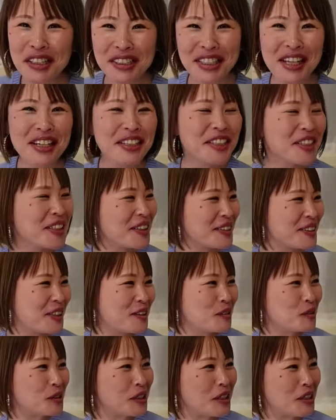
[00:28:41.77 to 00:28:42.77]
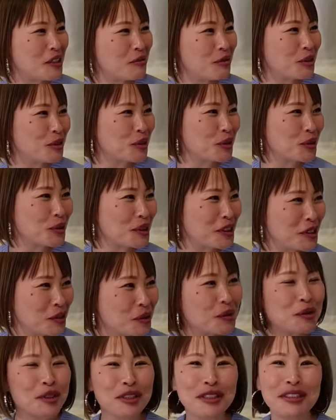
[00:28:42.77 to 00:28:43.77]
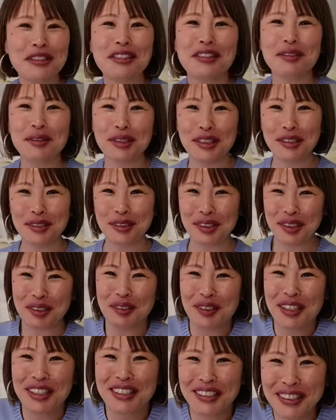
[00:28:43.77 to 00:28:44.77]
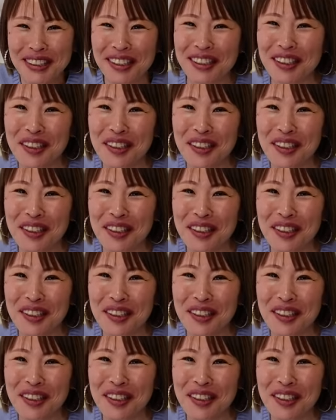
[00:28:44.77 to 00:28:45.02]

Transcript: 元気が出るテレビの時よく来てたよねとか言われて、